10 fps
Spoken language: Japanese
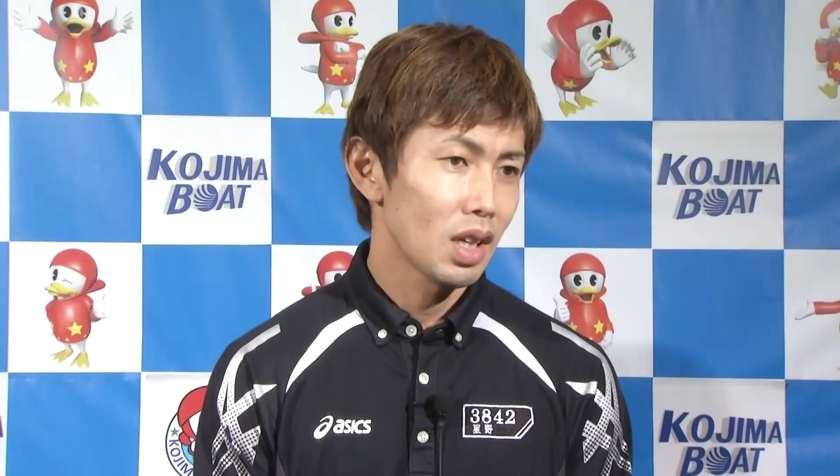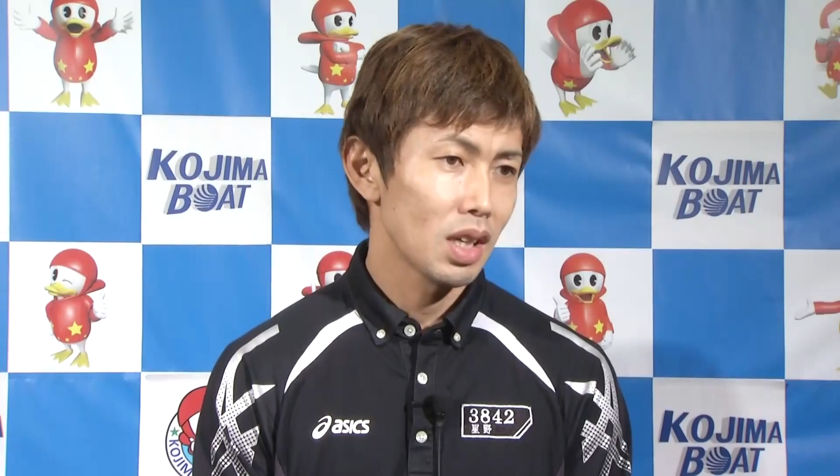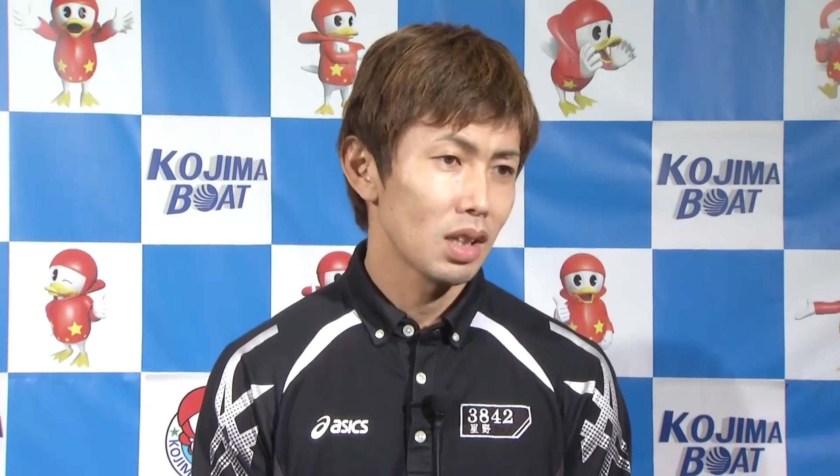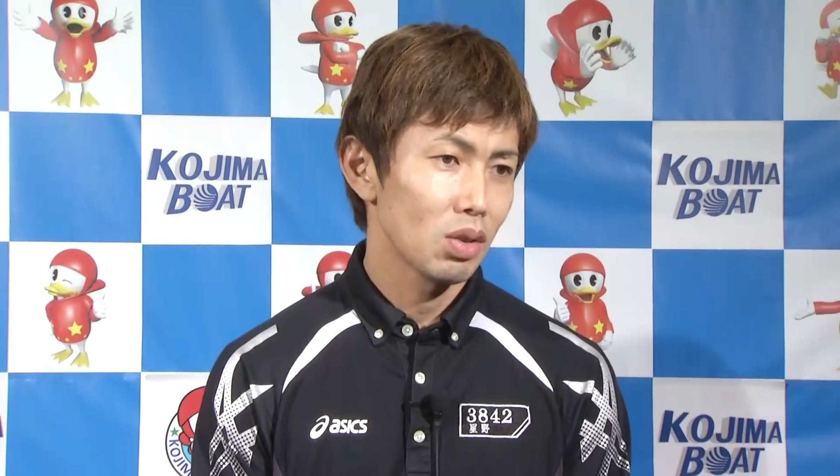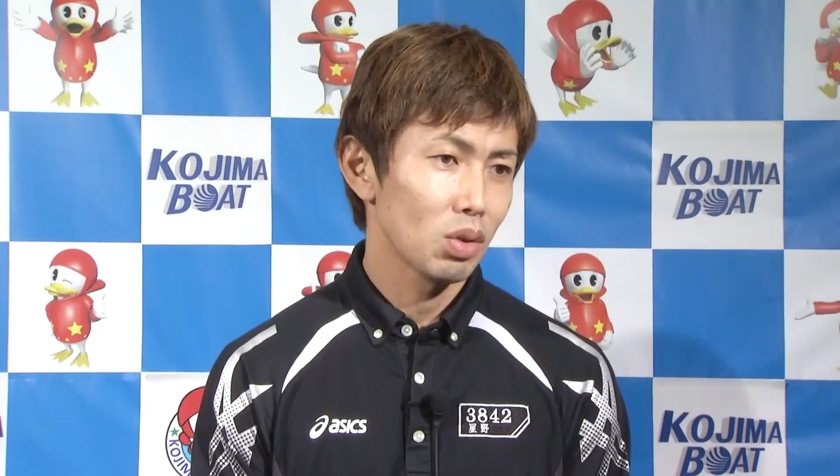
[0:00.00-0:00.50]

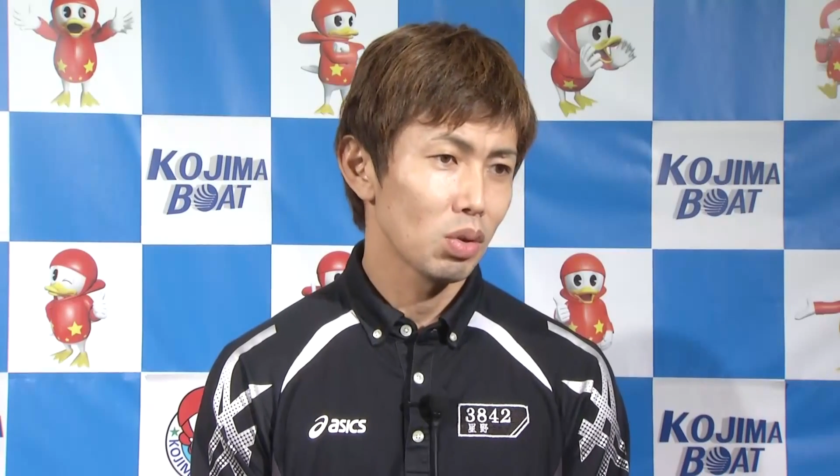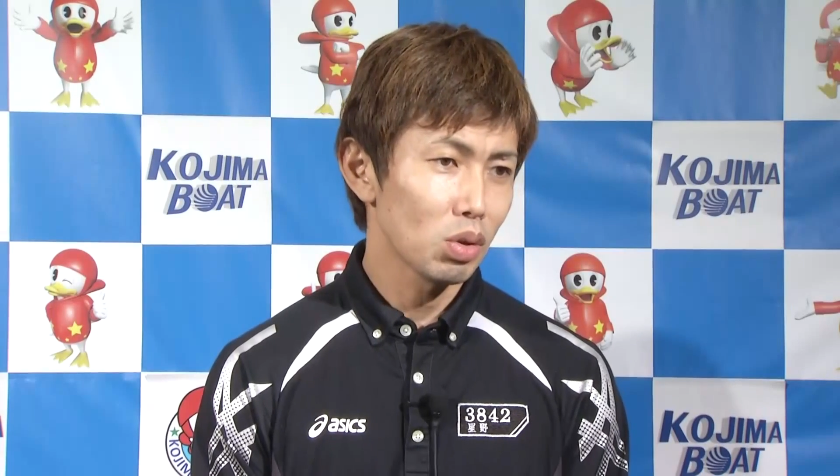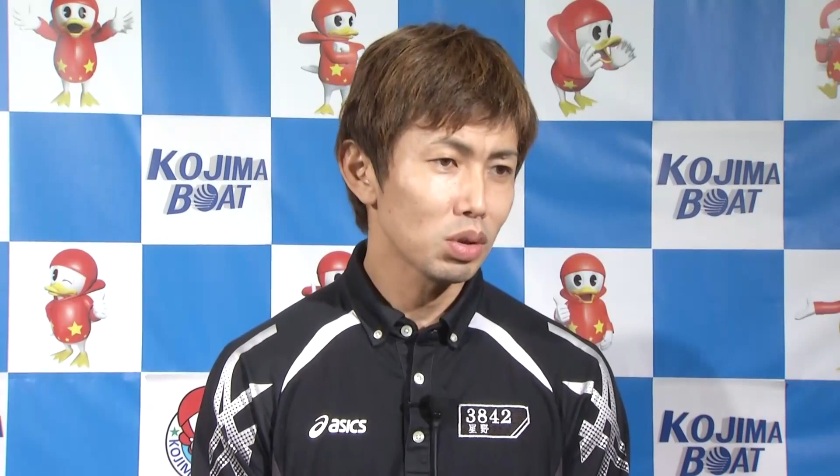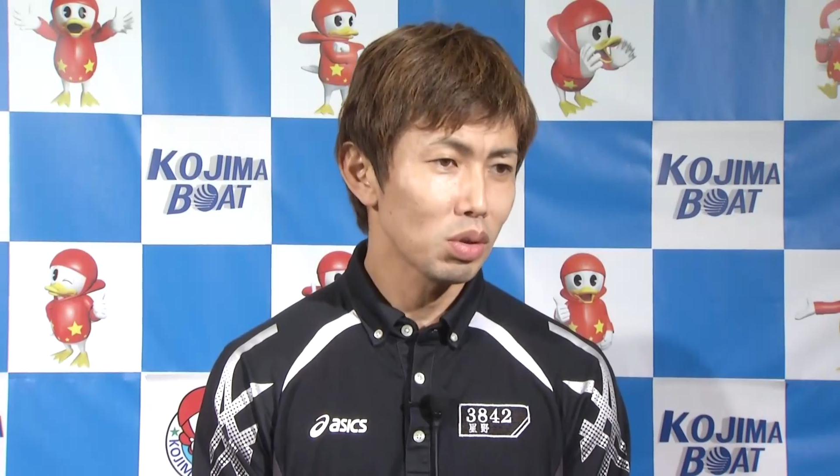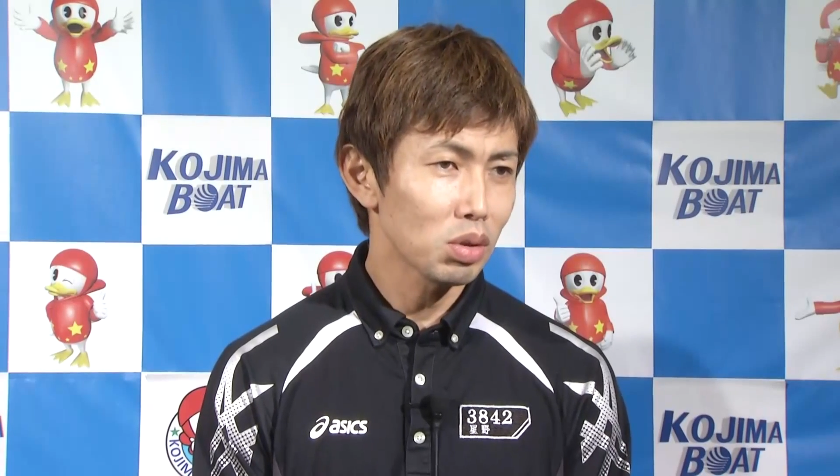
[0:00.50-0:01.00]
えっ、ー、と
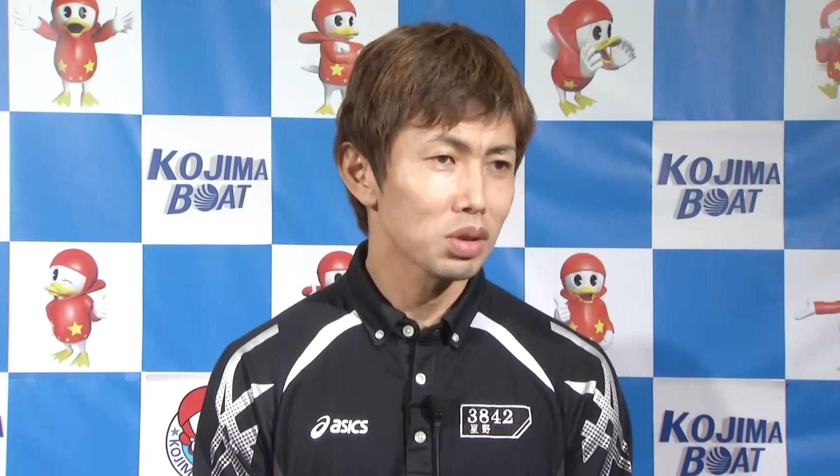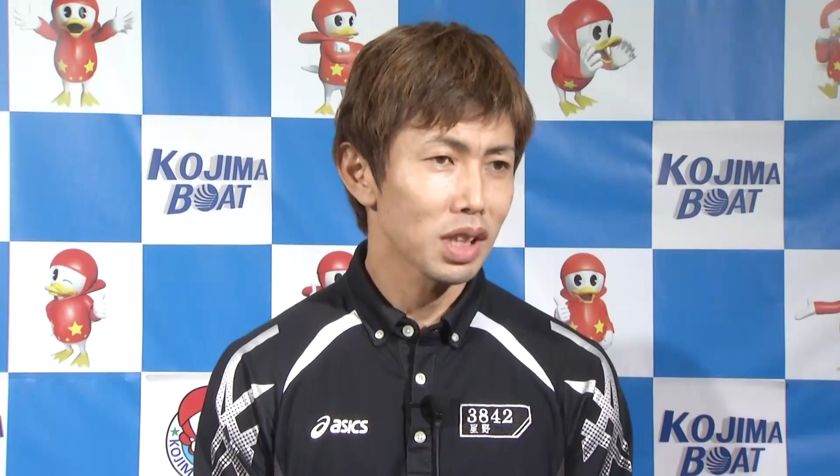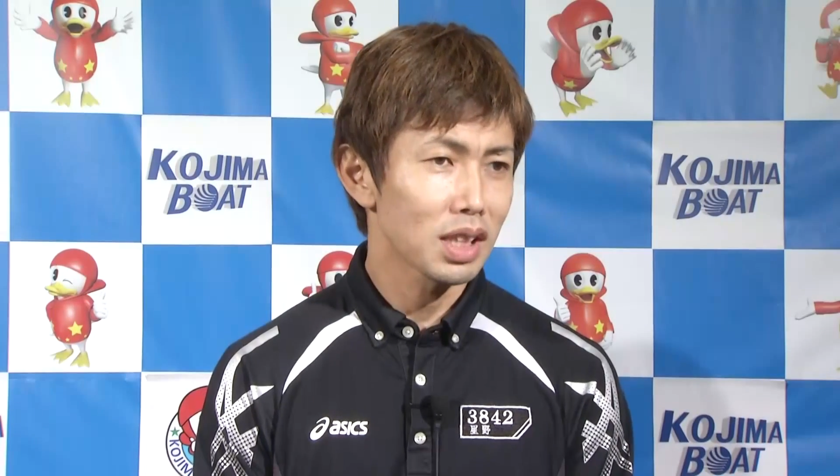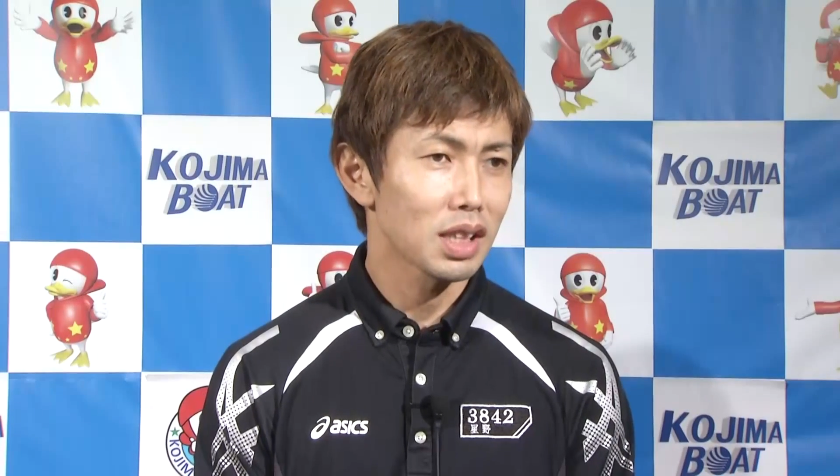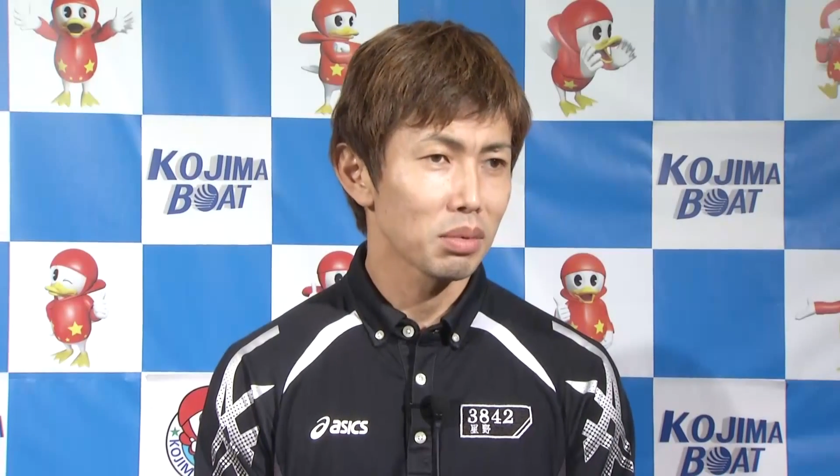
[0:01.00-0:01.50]
ごくごく
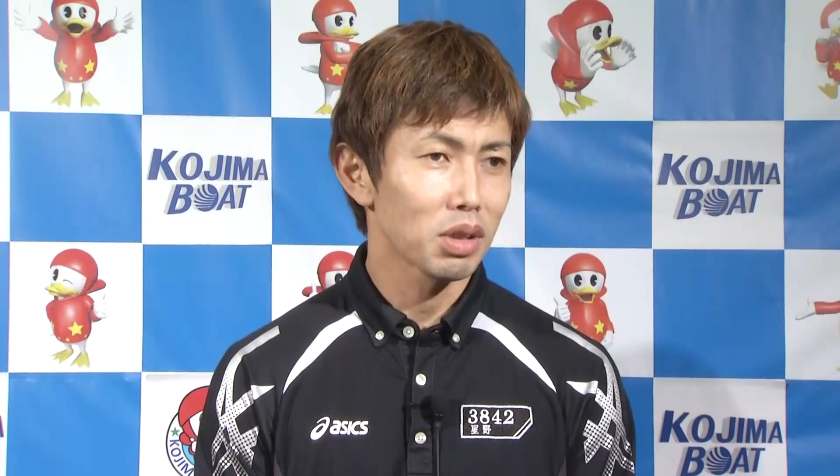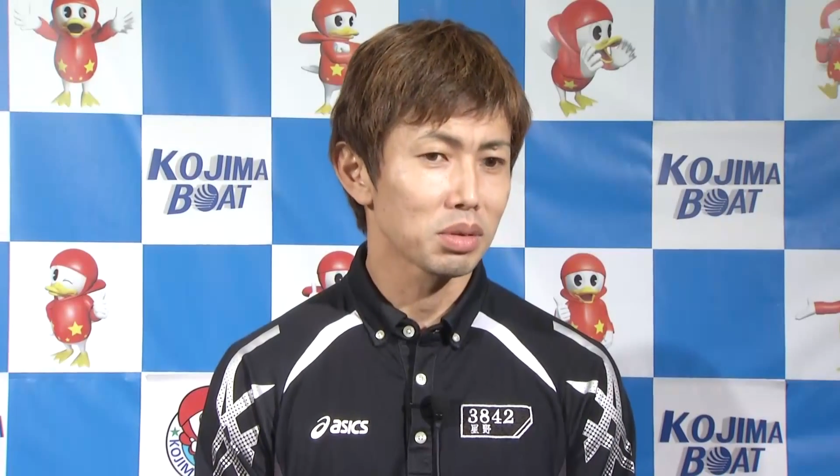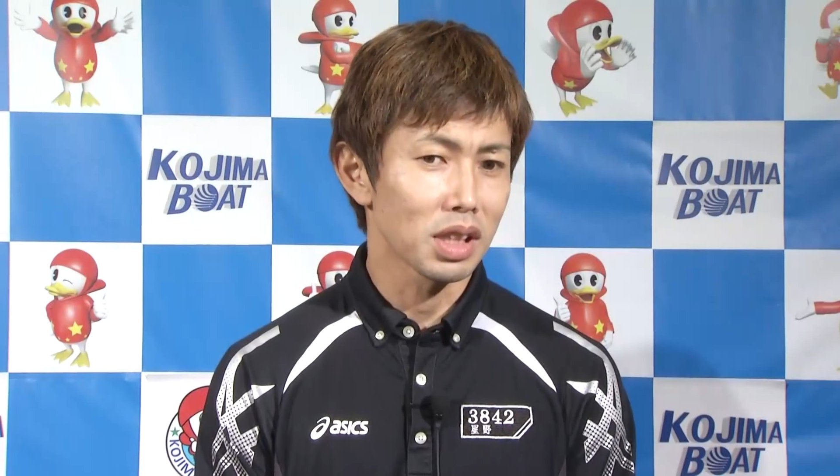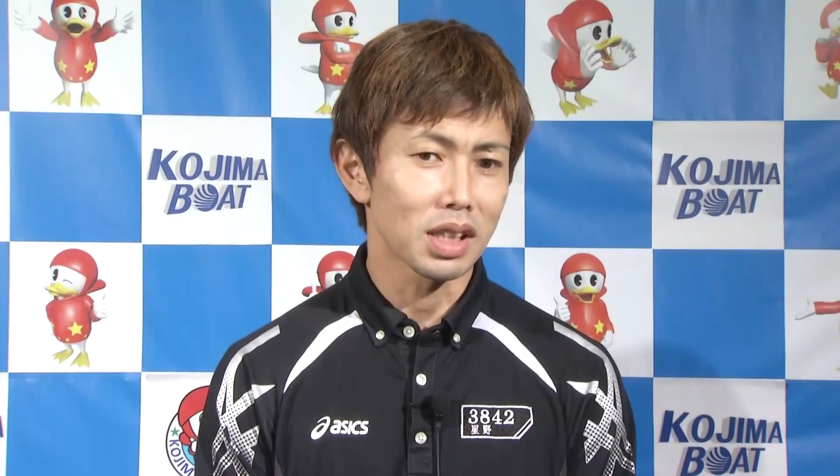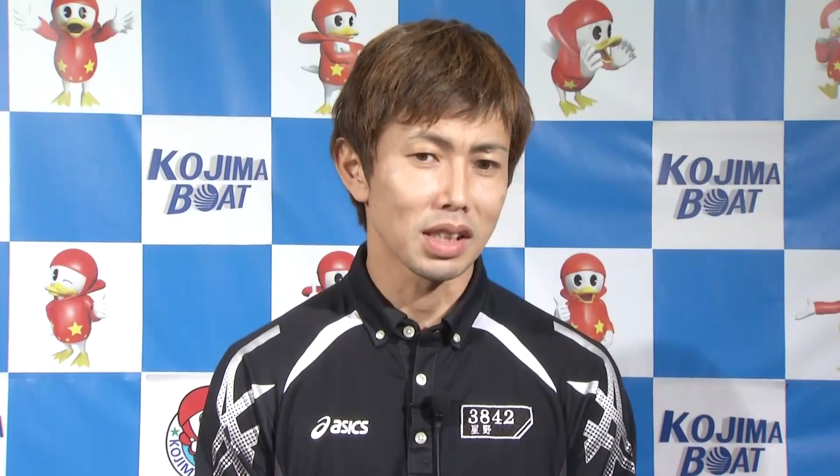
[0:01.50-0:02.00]
最近は良くなって